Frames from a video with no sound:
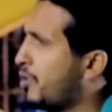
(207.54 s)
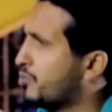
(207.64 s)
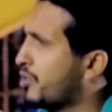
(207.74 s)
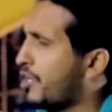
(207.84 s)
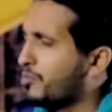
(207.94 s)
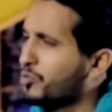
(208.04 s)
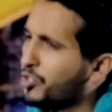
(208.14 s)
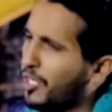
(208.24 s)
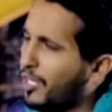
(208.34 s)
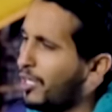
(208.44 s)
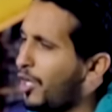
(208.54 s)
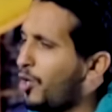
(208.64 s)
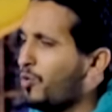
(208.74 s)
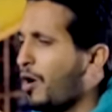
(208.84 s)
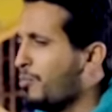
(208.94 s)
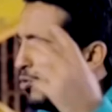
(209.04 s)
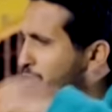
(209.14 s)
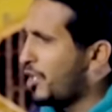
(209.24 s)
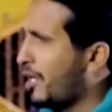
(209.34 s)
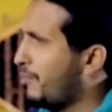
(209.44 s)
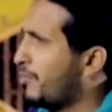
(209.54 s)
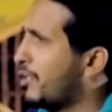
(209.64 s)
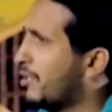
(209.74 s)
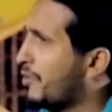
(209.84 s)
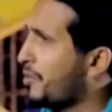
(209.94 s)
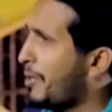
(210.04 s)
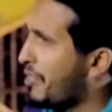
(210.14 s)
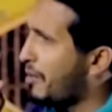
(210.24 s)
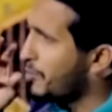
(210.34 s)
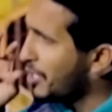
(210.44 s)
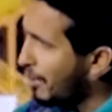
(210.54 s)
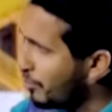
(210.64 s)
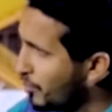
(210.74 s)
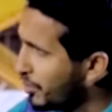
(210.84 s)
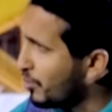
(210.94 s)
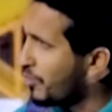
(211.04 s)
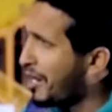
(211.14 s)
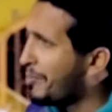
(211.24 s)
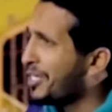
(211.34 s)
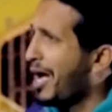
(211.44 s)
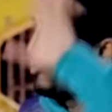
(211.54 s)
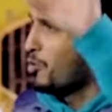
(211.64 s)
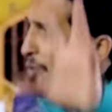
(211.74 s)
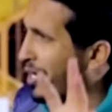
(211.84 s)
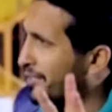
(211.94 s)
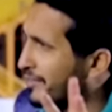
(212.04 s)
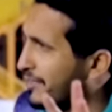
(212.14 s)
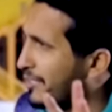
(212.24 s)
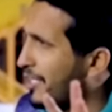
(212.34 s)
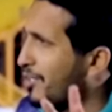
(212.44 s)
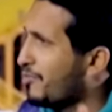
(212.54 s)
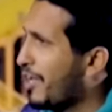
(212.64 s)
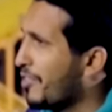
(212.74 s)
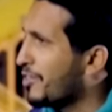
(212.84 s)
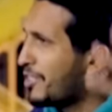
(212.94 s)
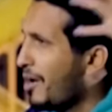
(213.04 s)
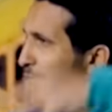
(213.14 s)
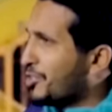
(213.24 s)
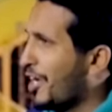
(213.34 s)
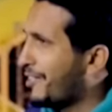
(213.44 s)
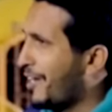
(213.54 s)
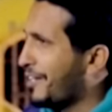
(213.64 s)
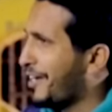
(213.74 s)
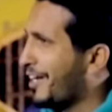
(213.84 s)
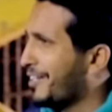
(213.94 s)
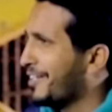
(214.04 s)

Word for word: وصارت مشكله وابوه جاء لمي طبعا ضربني ابوي وضربني ابو الولد ايه فانا ذقتها من جهتين يعني